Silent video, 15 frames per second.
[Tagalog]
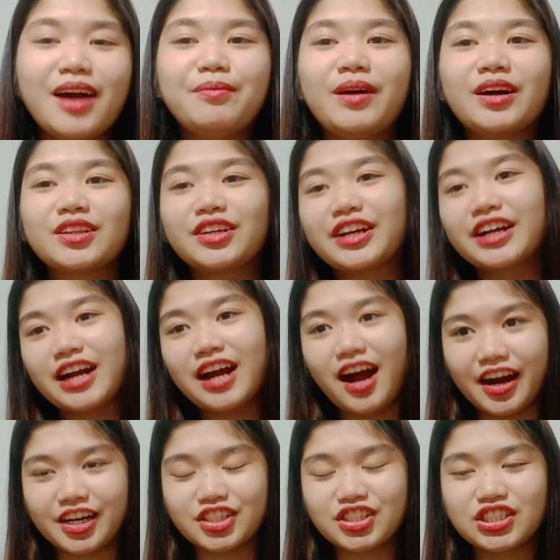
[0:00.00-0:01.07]
about her
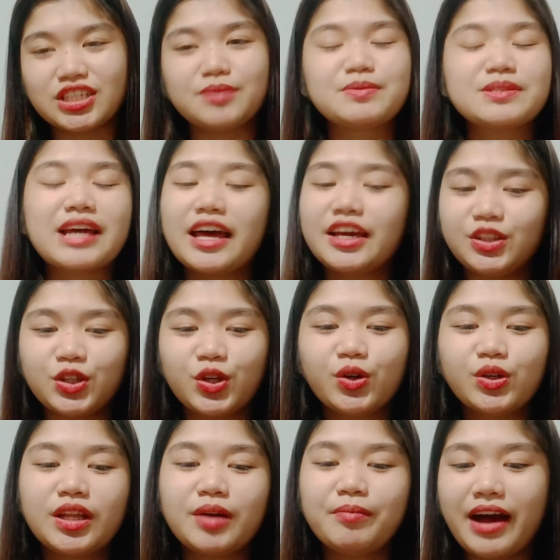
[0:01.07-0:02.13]
hardships. I know
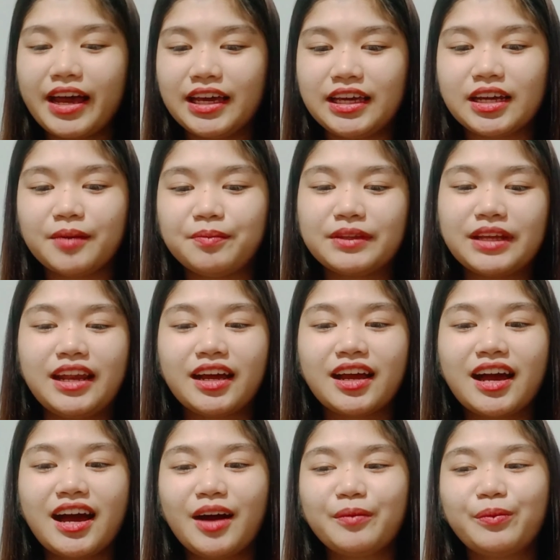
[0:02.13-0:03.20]
na mahirap
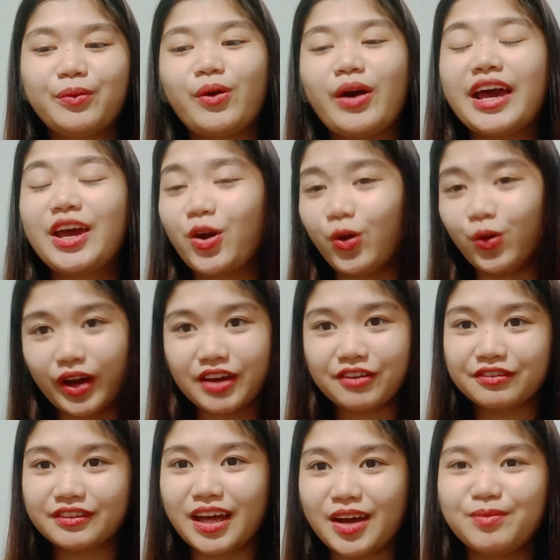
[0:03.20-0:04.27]
talaga ang buhay
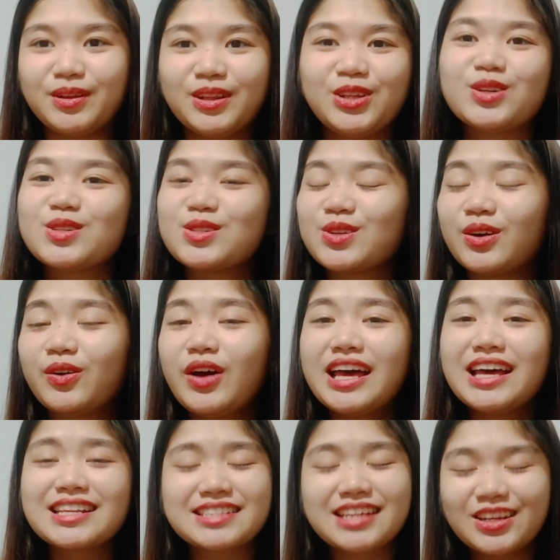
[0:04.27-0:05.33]
OFW. So,
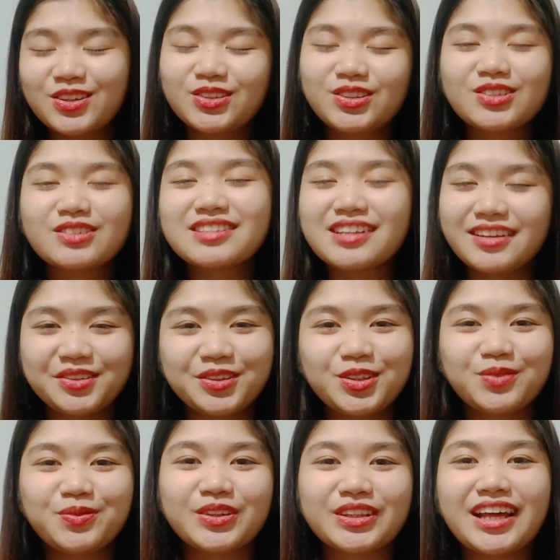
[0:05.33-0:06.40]
saludong
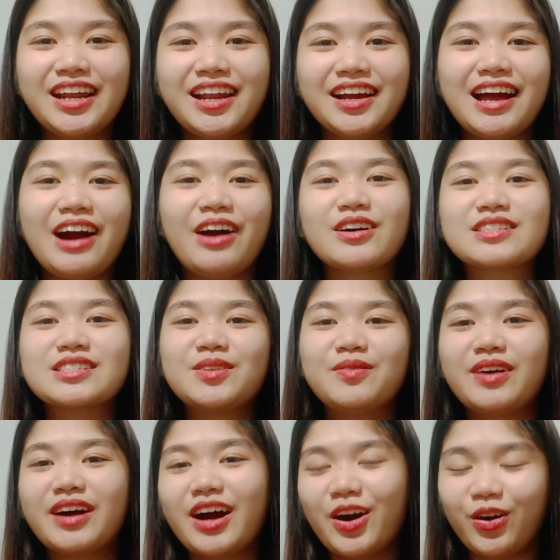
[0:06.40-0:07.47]
saludo po talaga ako sa
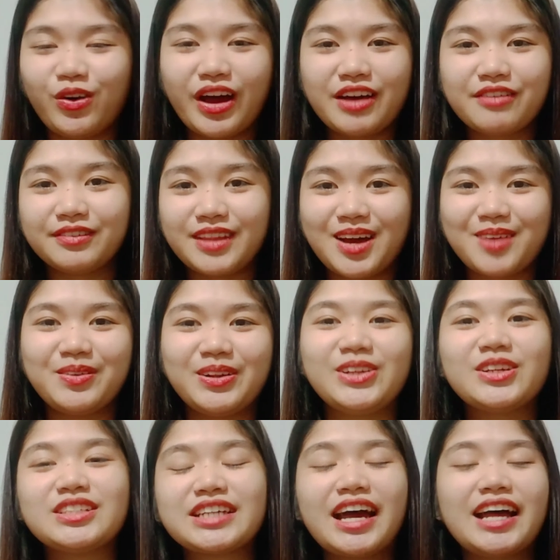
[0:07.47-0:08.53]
mga
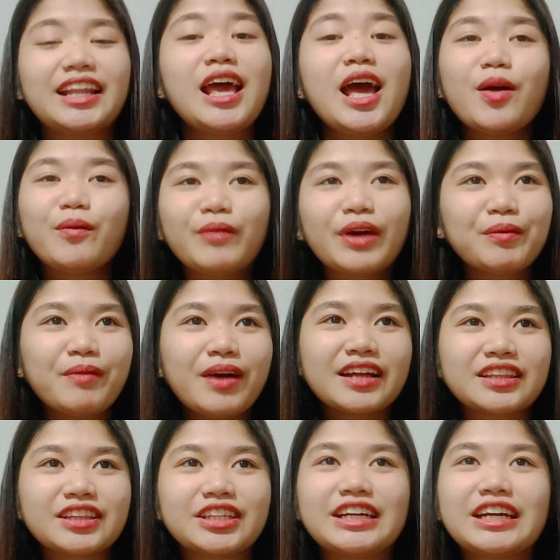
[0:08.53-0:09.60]
OFW dyan. My
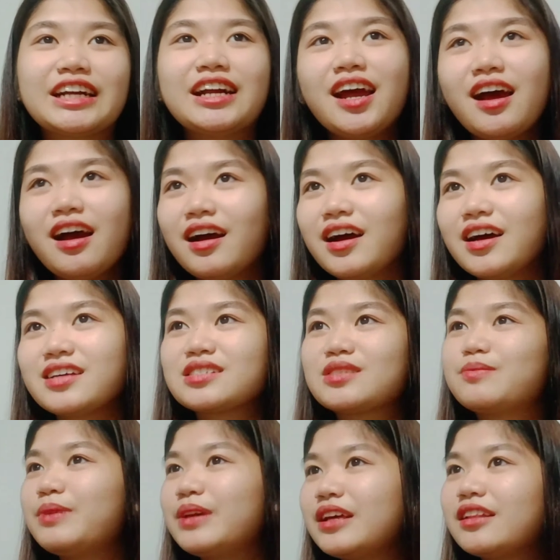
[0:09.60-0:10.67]
mother has
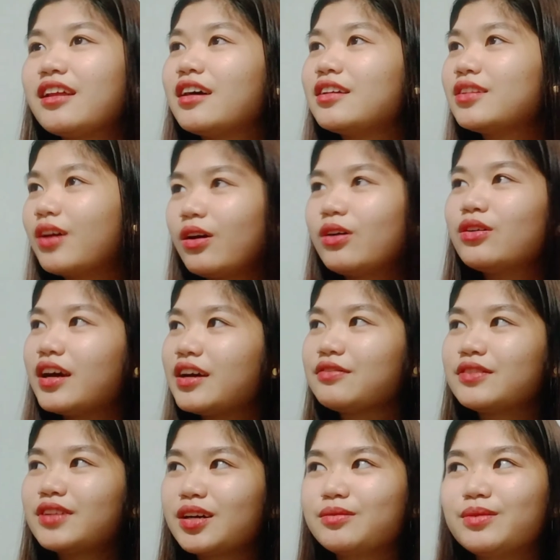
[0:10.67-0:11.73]
been an
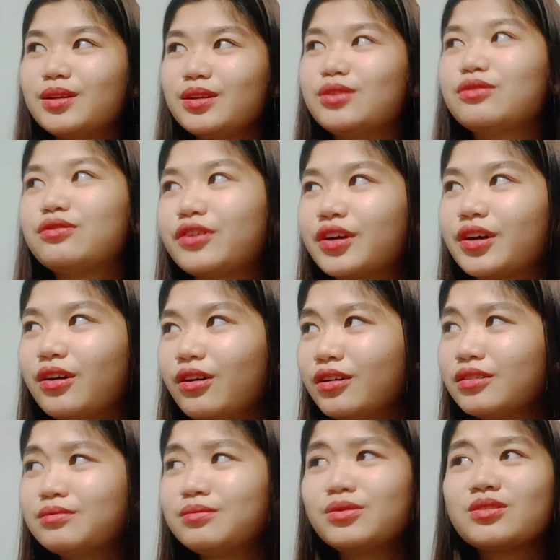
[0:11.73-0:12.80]
OFW for
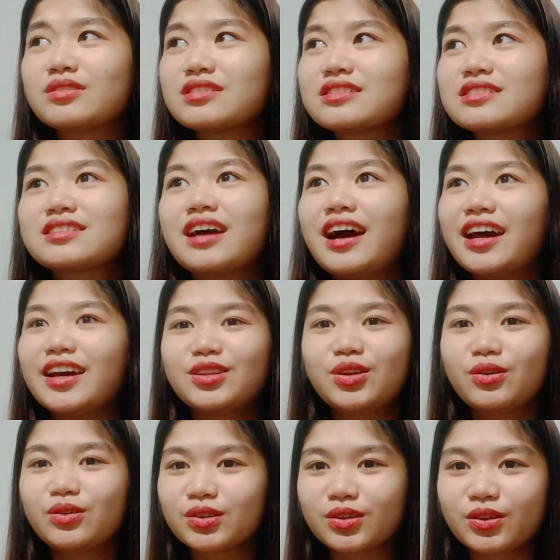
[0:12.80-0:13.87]
almost, I
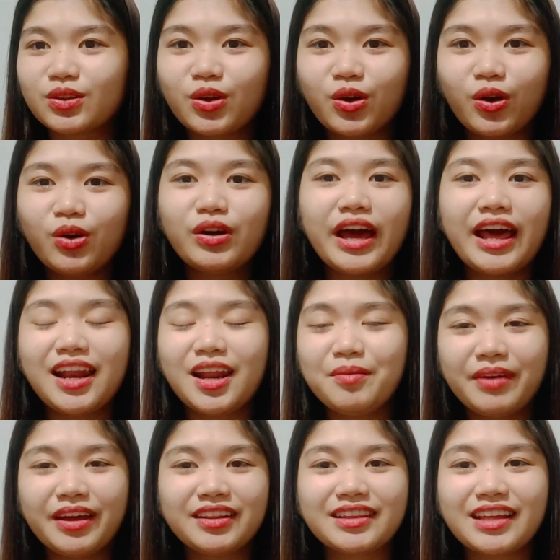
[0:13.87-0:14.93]
don't know,
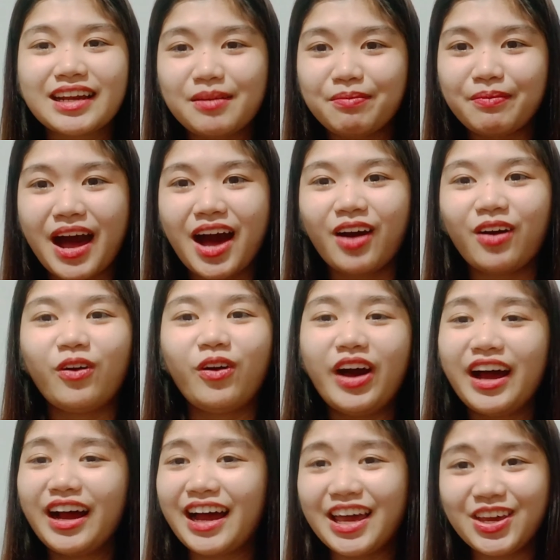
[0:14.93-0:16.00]
elementary pa ako.
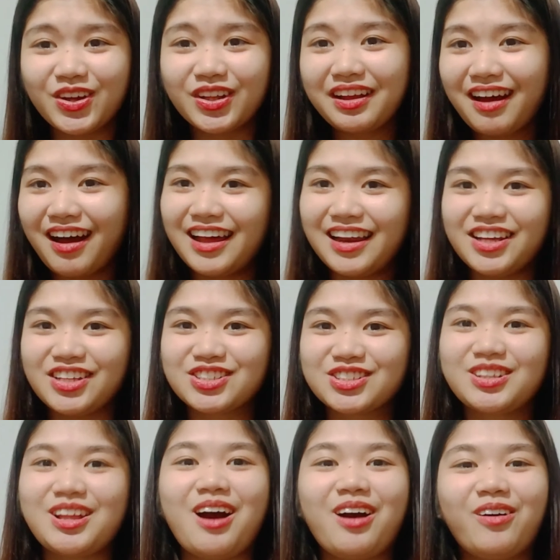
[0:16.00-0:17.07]
Ngayon, college
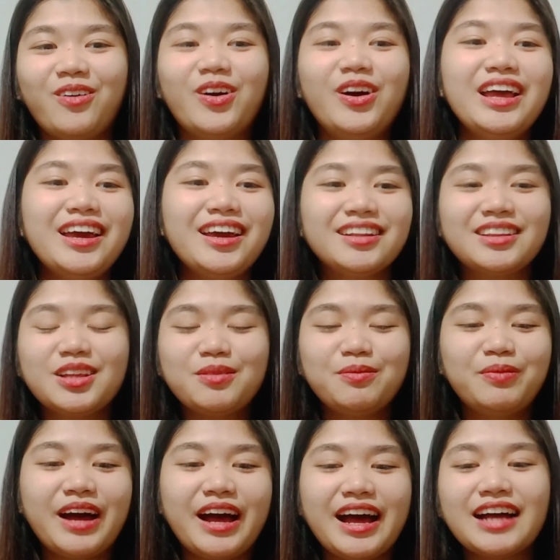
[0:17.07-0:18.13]
na ako. ba
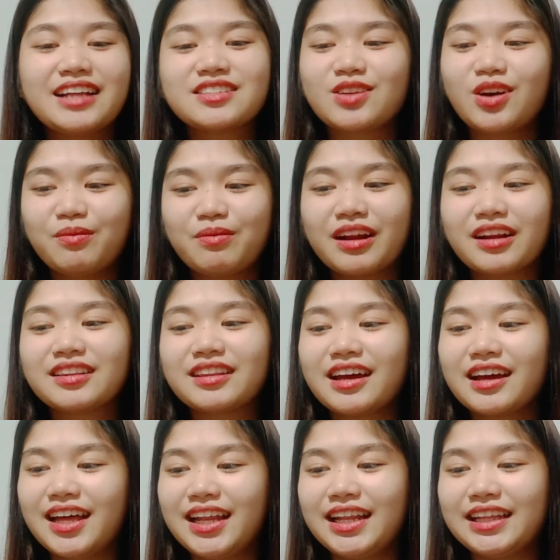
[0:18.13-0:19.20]
diba? Ang sobrang
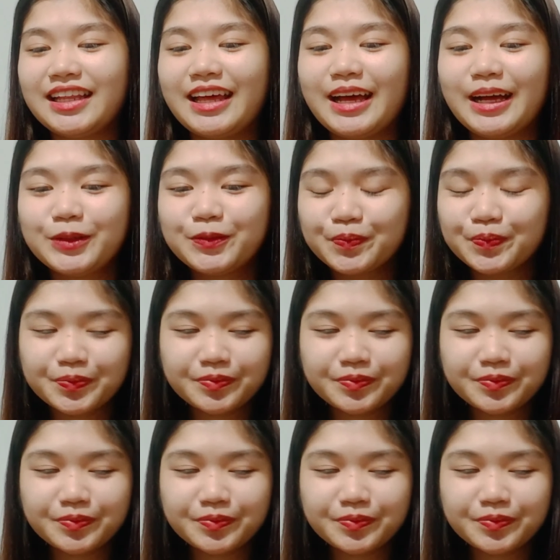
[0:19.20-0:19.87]
tagal na.